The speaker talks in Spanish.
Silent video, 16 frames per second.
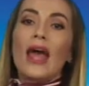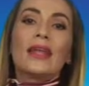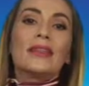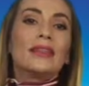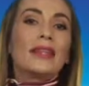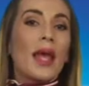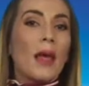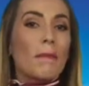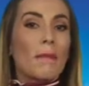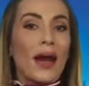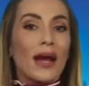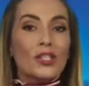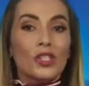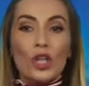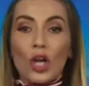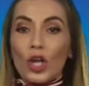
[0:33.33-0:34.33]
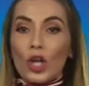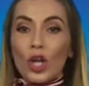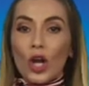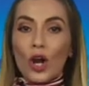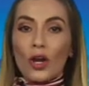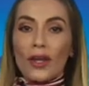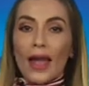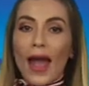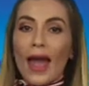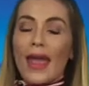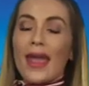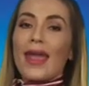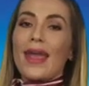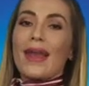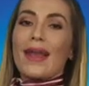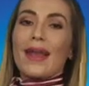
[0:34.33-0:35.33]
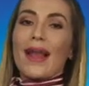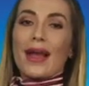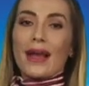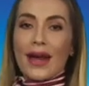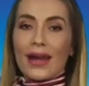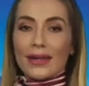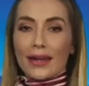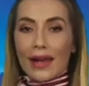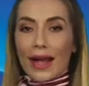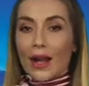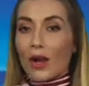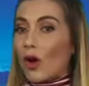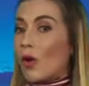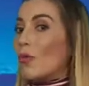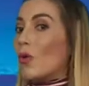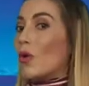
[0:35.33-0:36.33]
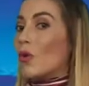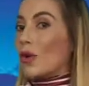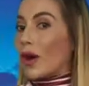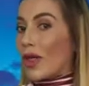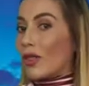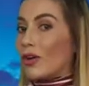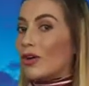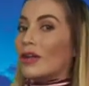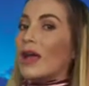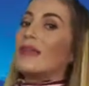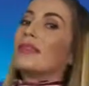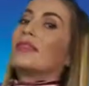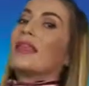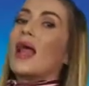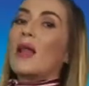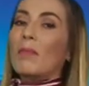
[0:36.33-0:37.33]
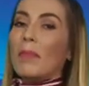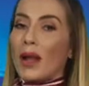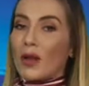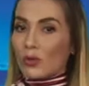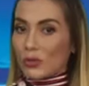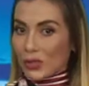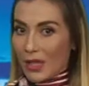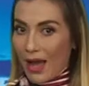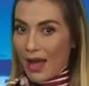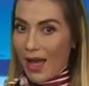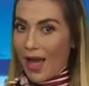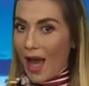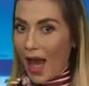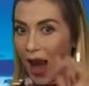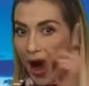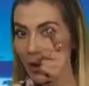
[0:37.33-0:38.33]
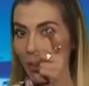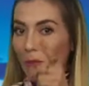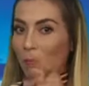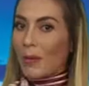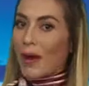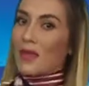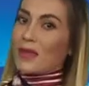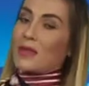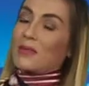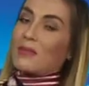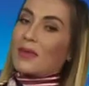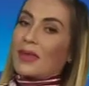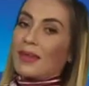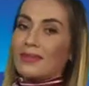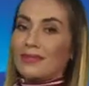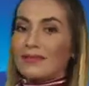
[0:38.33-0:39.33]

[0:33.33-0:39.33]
de mayor gloria en la carrera como jugador del Pelusa. Acompáñenme.